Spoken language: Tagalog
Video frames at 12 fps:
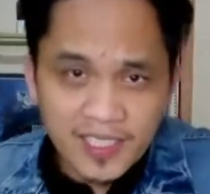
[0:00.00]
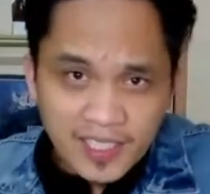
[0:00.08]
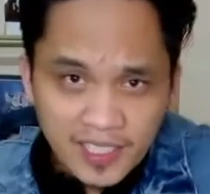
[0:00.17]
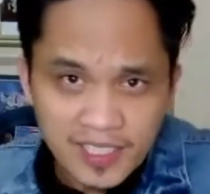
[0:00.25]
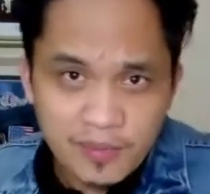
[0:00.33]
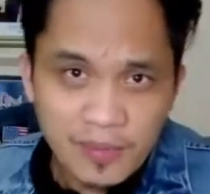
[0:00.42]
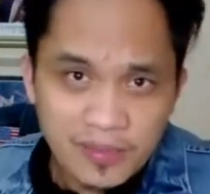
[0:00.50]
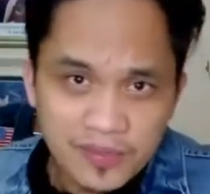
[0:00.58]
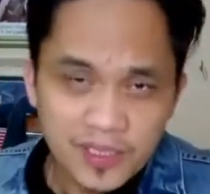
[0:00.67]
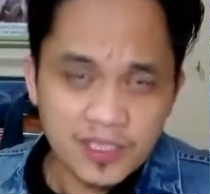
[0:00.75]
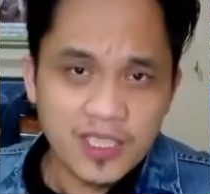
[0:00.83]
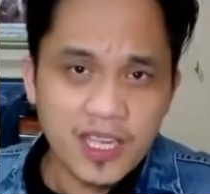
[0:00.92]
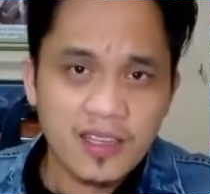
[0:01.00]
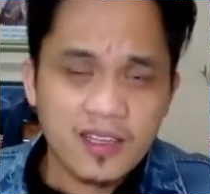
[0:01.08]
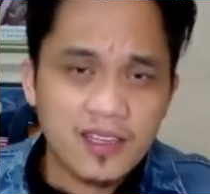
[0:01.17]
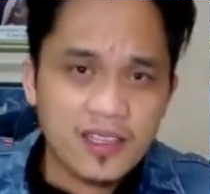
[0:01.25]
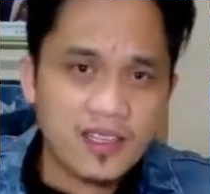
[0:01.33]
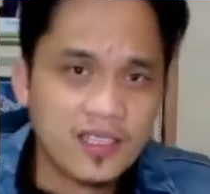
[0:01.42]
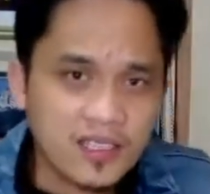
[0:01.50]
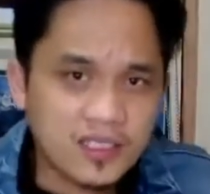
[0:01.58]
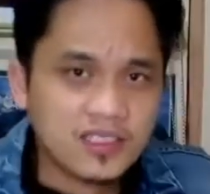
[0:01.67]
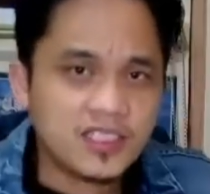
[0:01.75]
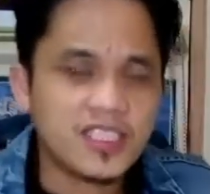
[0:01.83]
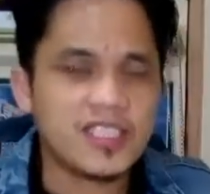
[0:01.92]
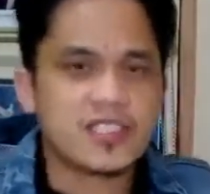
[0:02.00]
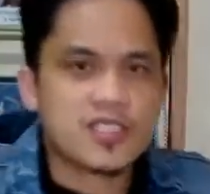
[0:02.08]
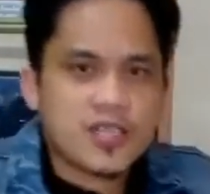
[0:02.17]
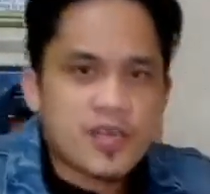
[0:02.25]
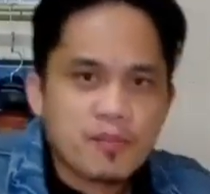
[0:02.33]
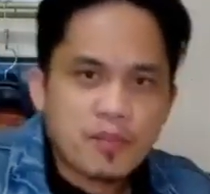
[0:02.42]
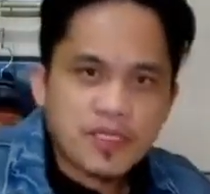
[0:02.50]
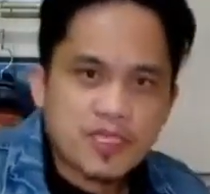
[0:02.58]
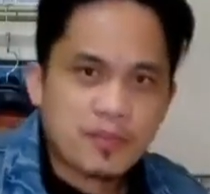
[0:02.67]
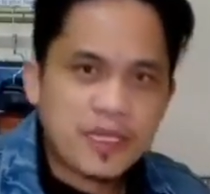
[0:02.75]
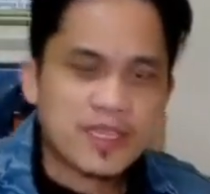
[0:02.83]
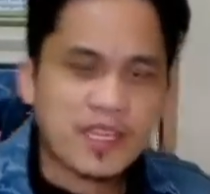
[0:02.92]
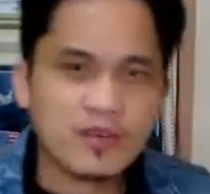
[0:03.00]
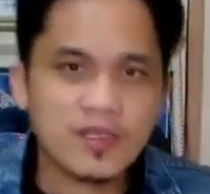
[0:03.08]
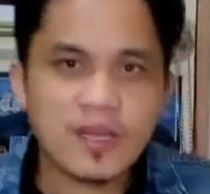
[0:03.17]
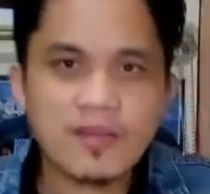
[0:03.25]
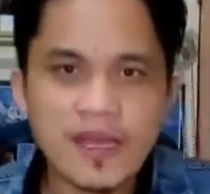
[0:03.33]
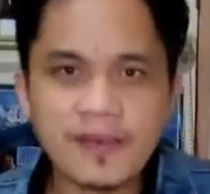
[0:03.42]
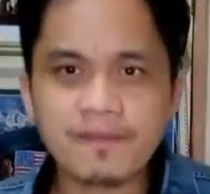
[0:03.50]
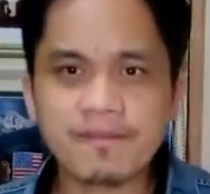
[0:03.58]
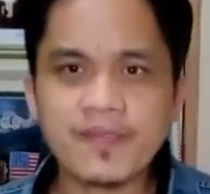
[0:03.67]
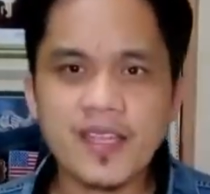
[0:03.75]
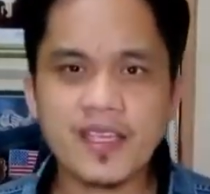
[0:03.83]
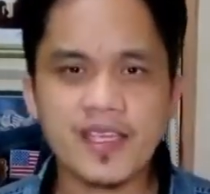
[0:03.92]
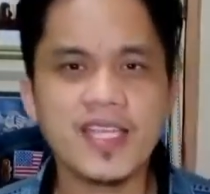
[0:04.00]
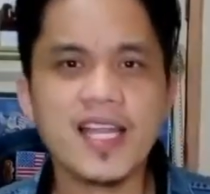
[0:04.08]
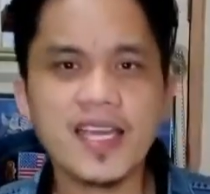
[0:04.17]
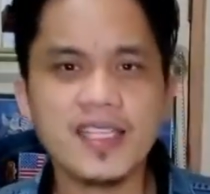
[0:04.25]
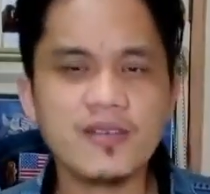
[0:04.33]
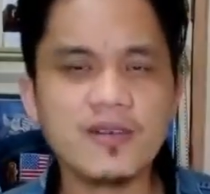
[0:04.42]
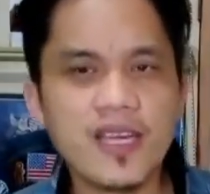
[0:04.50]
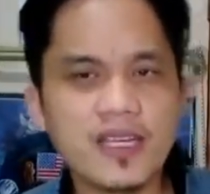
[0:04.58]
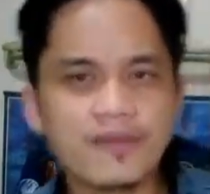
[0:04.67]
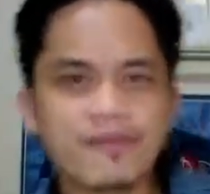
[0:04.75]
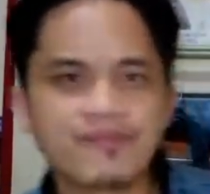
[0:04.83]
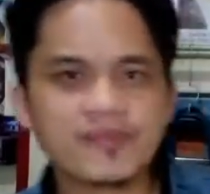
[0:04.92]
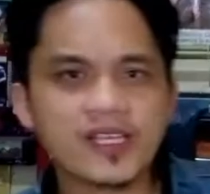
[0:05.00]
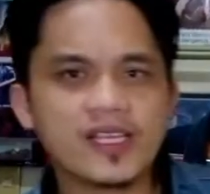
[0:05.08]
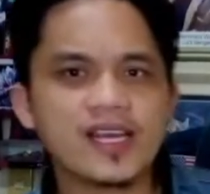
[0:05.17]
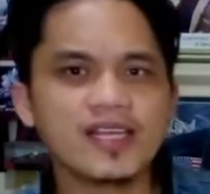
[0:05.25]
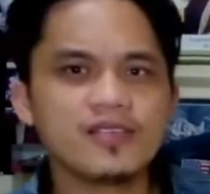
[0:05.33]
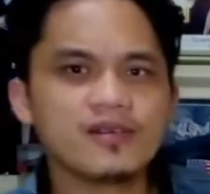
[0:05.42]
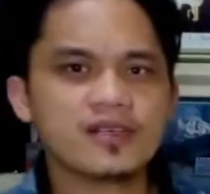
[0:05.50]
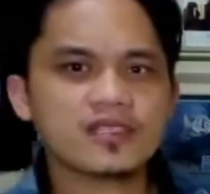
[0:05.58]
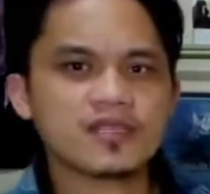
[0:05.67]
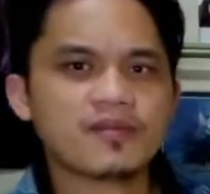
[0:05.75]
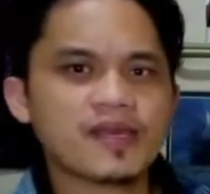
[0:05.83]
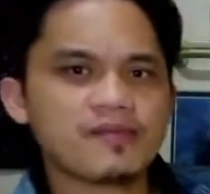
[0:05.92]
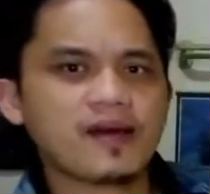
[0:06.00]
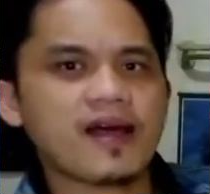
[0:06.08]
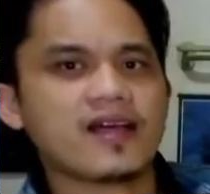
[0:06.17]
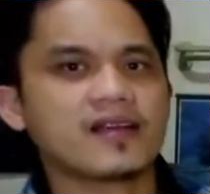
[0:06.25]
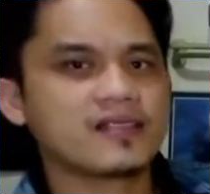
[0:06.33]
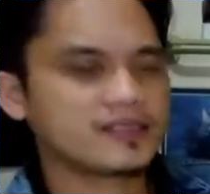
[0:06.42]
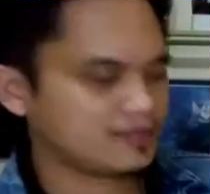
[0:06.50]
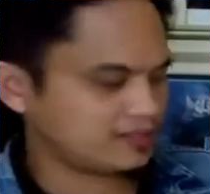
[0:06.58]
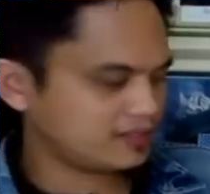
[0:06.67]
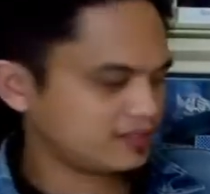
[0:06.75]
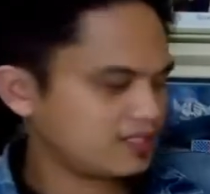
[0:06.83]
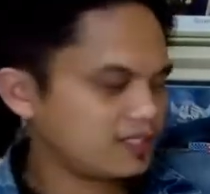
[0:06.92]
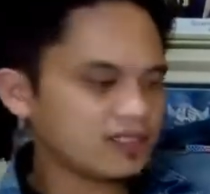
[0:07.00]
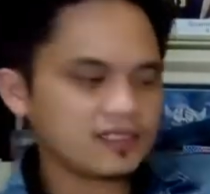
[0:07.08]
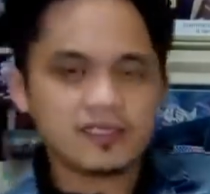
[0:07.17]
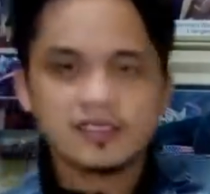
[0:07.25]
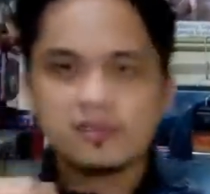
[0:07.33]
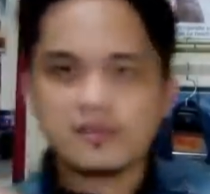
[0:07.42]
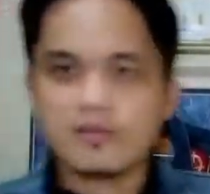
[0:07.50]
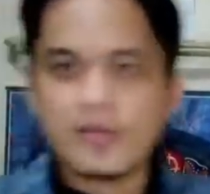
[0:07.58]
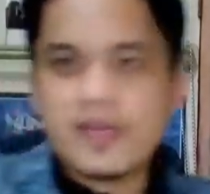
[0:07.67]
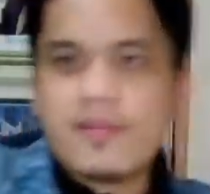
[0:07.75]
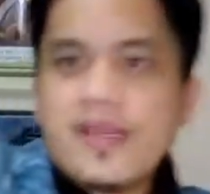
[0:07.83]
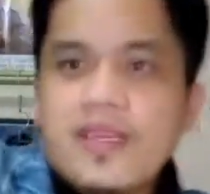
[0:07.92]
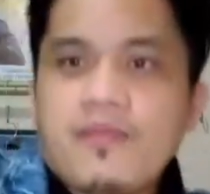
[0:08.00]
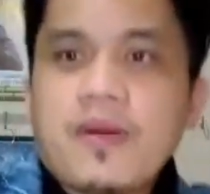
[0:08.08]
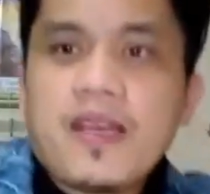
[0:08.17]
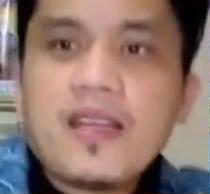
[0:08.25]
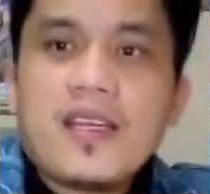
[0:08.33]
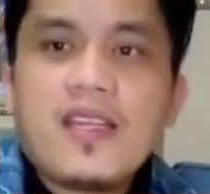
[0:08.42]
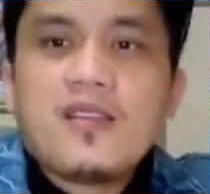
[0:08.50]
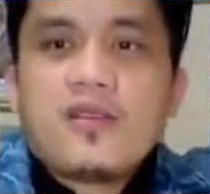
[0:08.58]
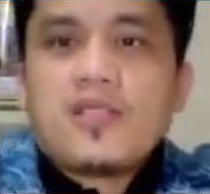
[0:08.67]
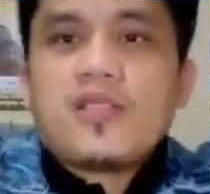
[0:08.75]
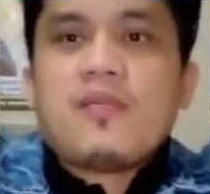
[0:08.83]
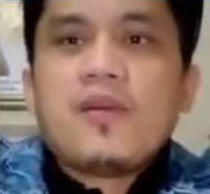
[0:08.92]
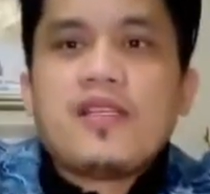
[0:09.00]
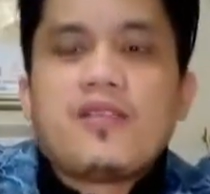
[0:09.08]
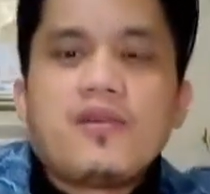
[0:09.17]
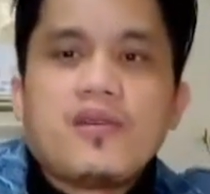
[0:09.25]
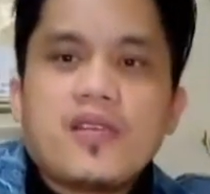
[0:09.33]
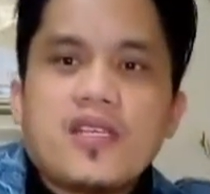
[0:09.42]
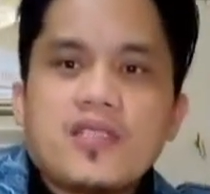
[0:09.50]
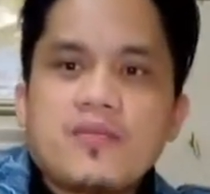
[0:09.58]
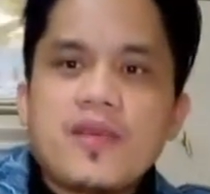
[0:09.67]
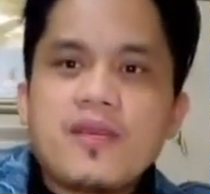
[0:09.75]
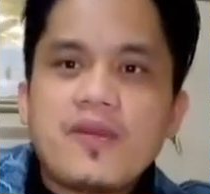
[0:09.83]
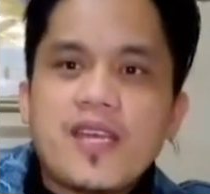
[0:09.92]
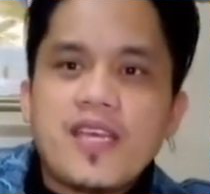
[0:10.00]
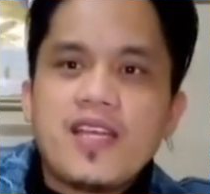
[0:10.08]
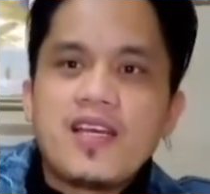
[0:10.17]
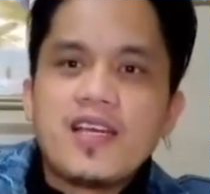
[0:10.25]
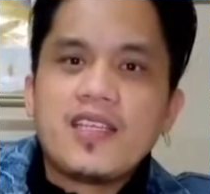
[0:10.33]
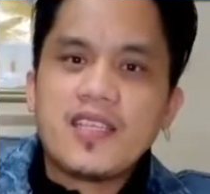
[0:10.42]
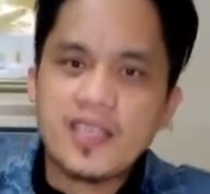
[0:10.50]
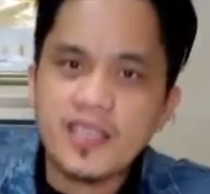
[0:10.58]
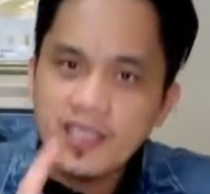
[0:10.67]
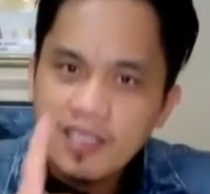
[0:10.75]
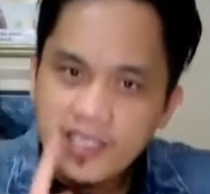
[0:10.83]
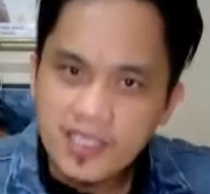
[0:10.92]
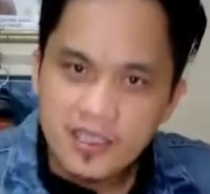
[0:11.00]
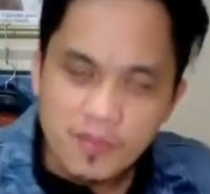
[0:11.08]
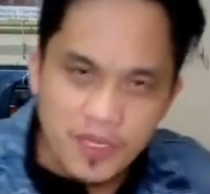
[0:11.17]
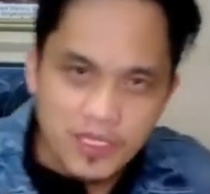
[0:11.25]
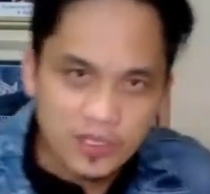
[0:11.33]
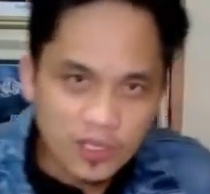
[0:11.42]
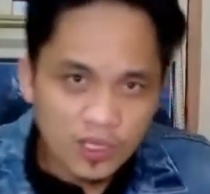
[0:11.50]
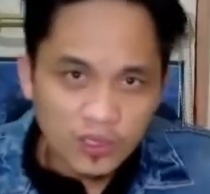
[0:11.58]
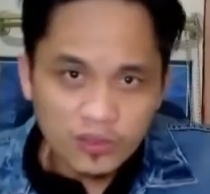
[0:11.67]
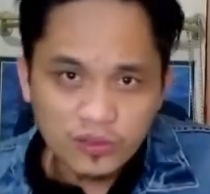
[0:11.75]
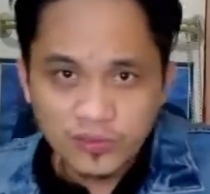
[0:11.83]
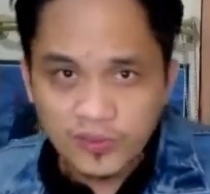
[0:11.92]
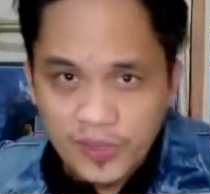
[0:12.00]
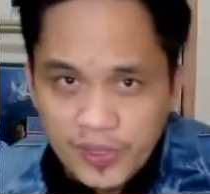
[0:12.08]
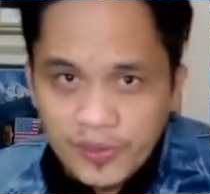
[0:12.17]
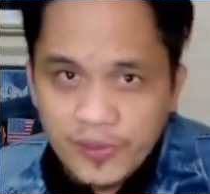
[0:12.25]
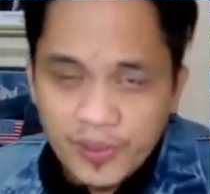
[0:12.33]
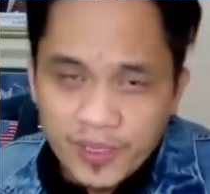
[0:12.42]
Ganyan mag-fit sa jeans. Pag sa pantalon naman, hilahin nyo lang, hilahin nyo lang sa may paa. Kung may mahi, parang ganito, example ito yung lace, may mahilang ganyan, it means good for you.